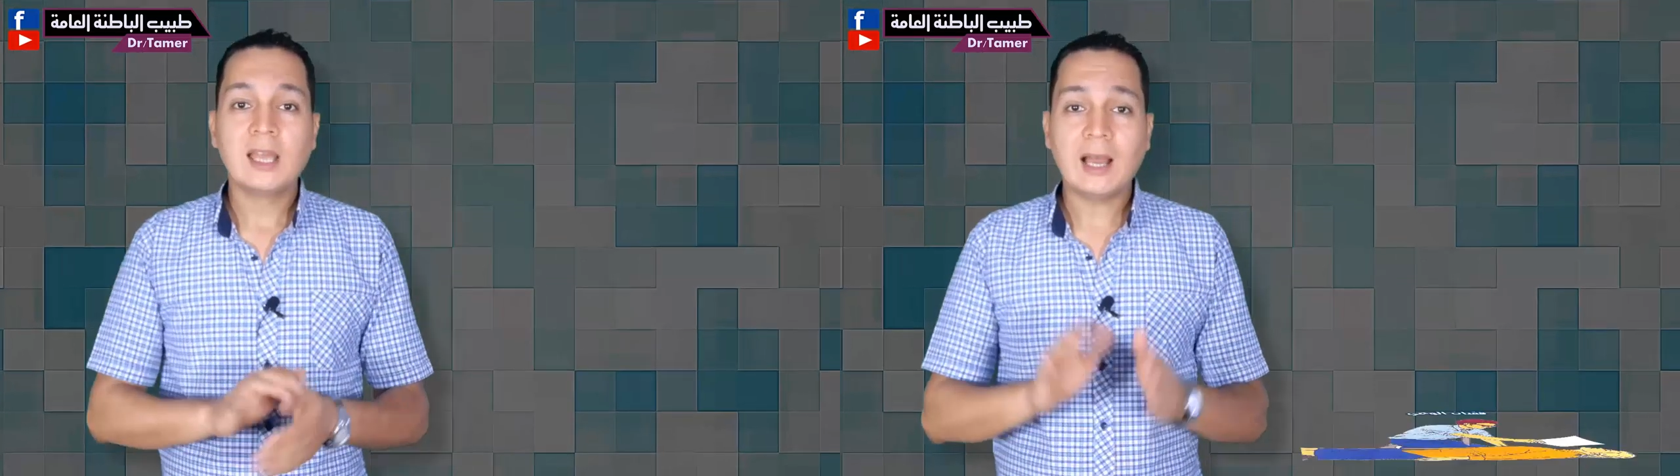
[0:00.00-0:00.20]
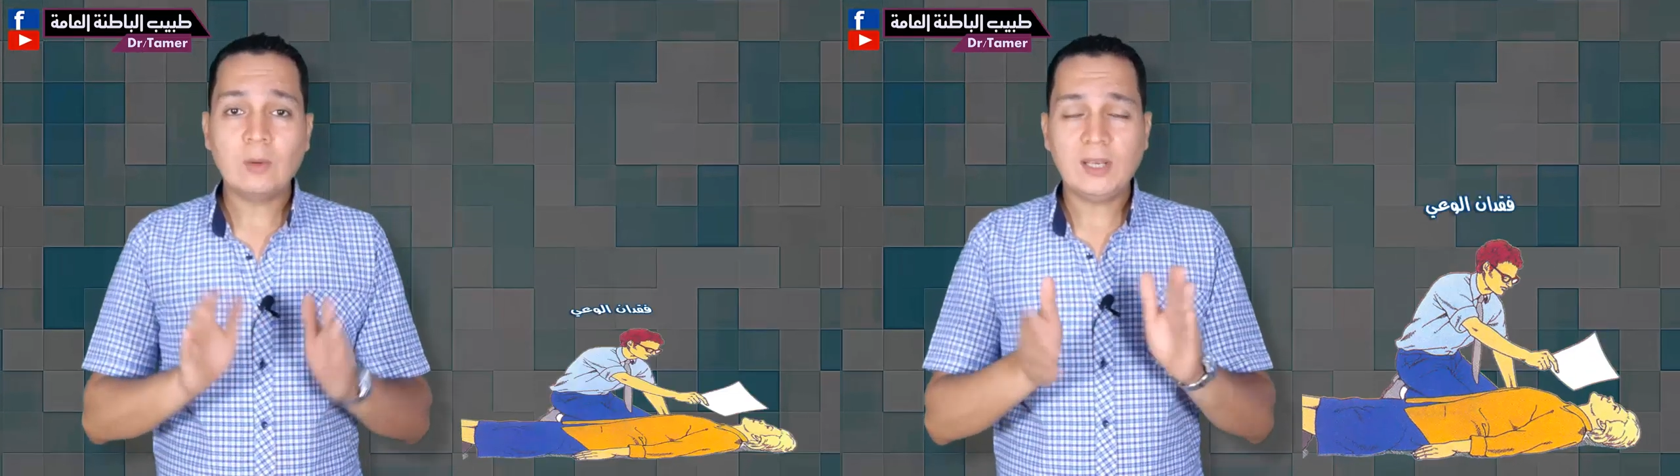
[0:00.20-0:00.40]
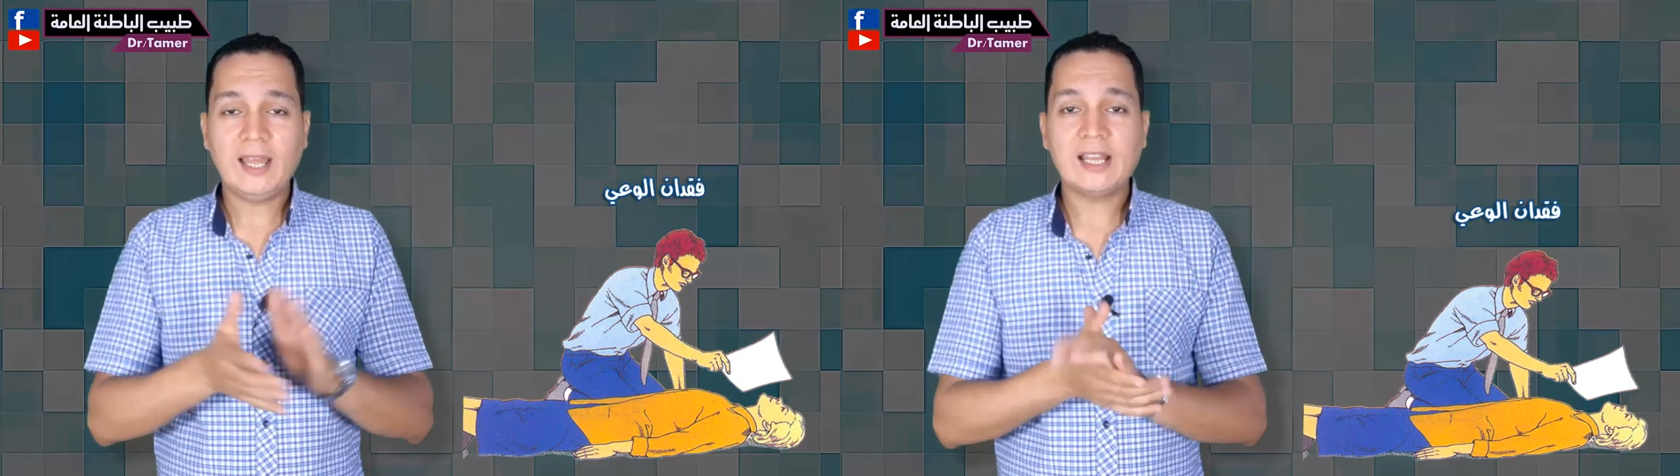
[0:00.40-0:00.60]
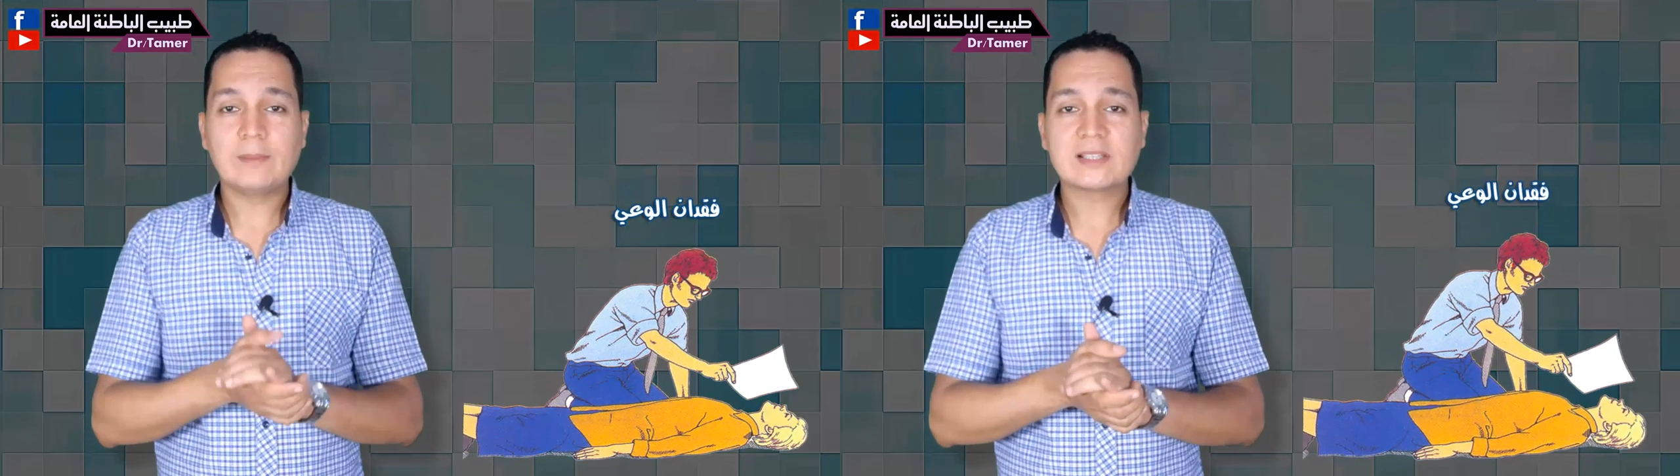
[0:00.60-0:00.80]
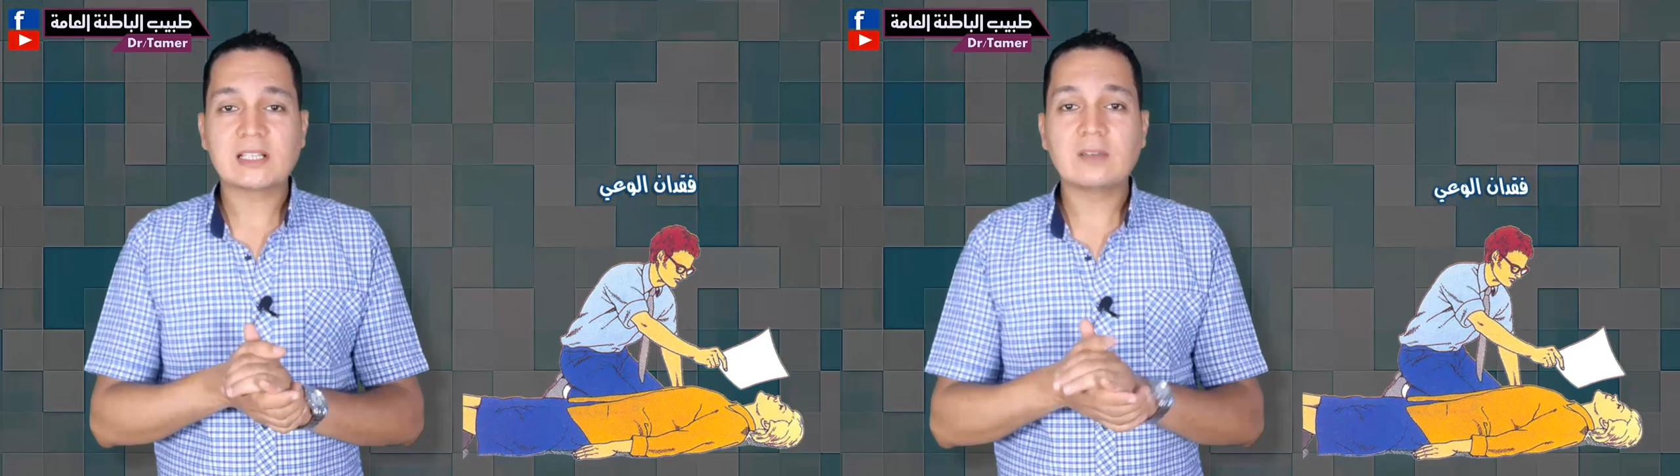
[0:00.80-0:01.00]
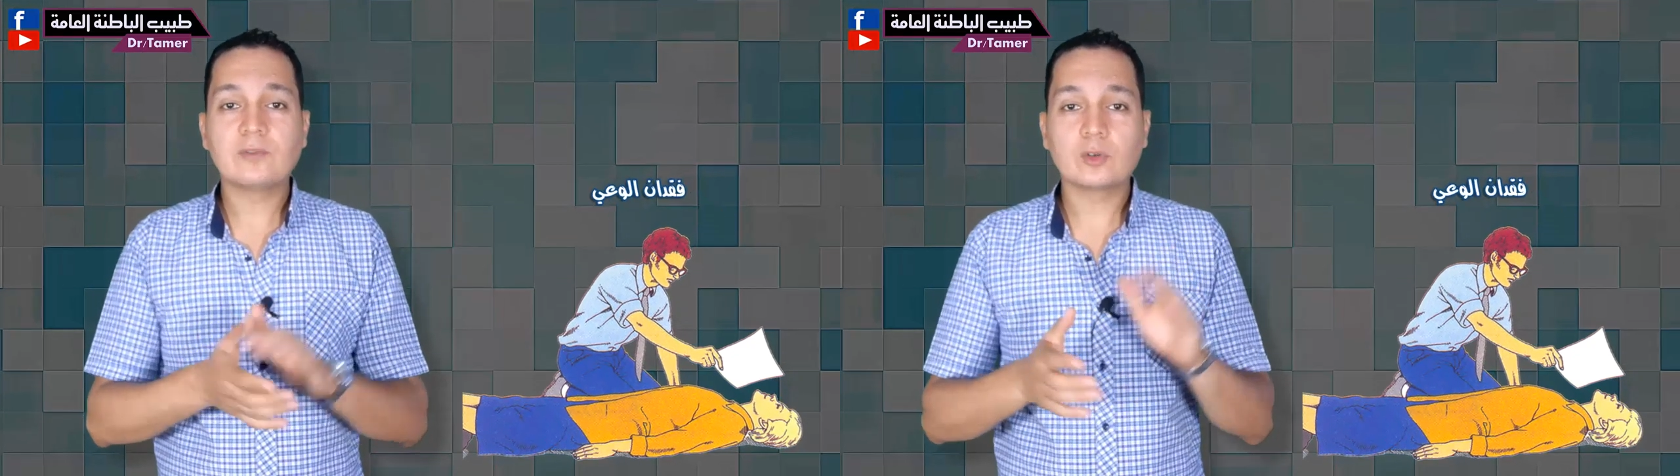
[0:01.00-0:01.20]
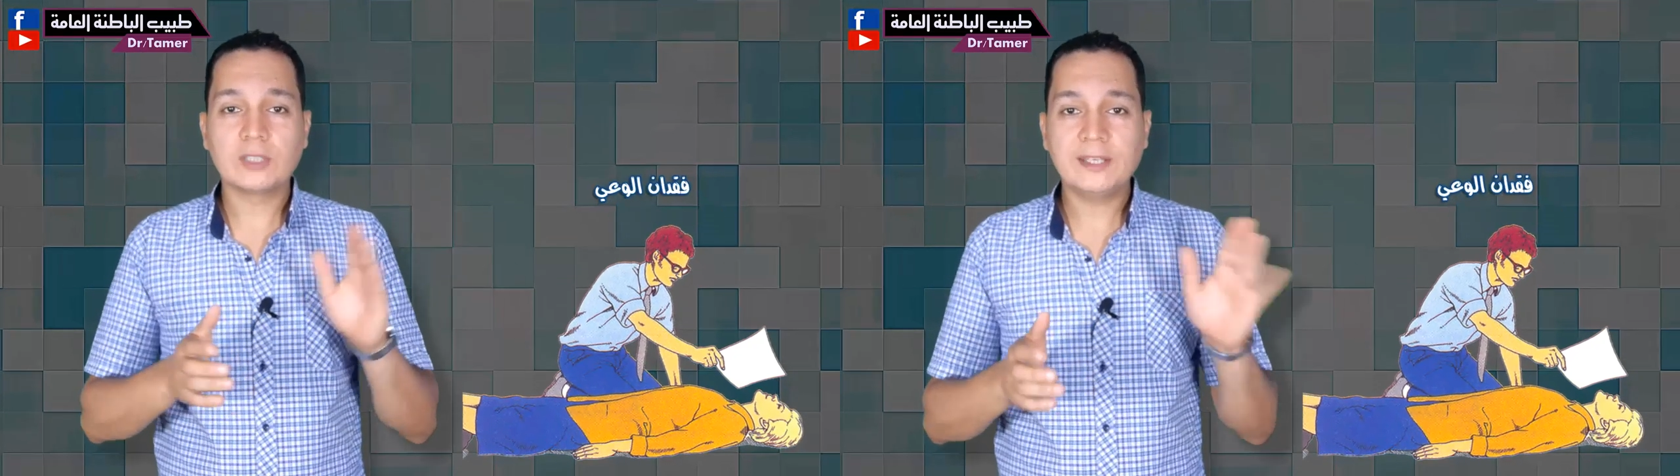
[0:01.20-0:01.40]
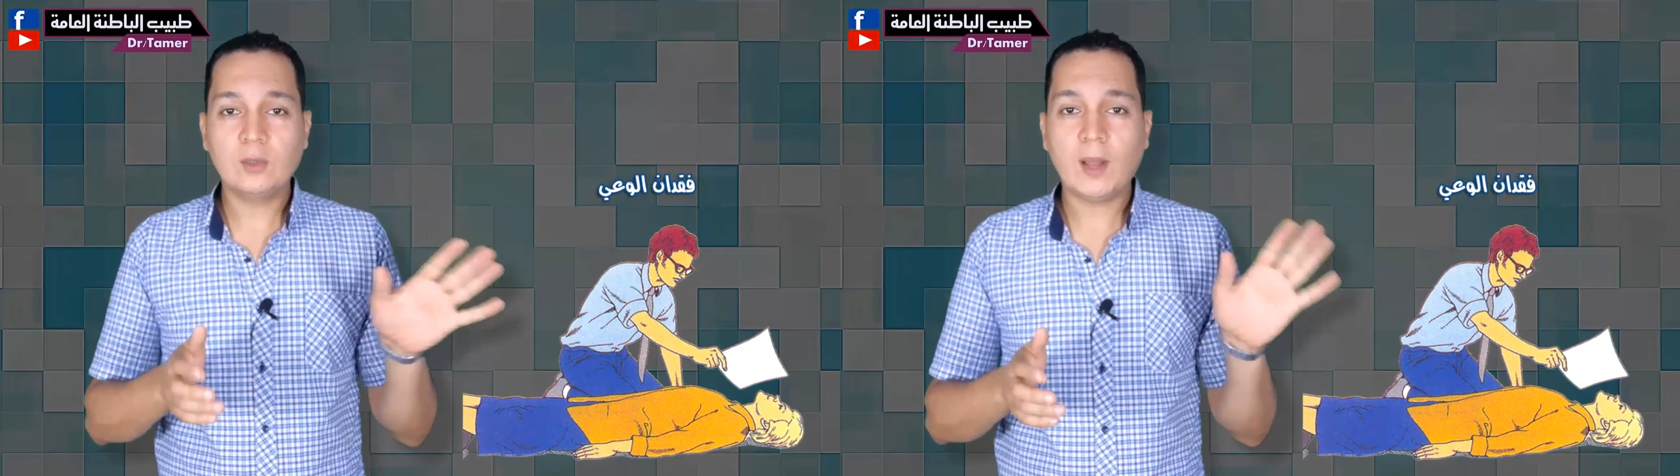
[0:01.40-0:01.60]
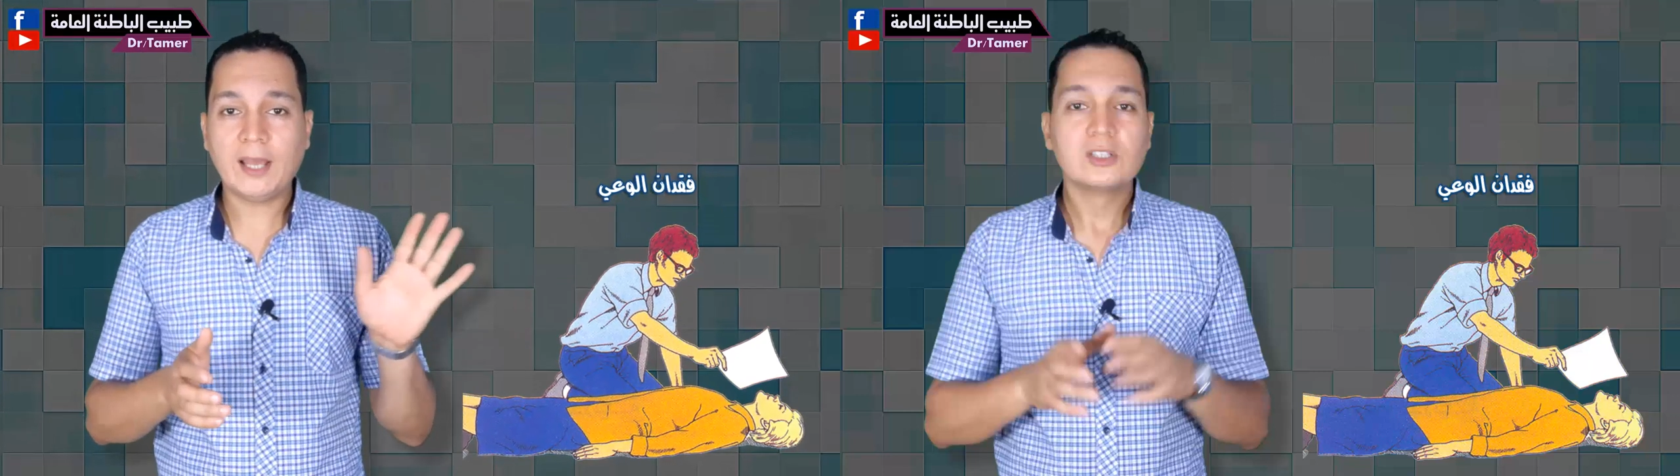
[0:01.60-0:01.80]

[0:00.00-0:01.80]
اول حاجه مثلا فقدان الوعي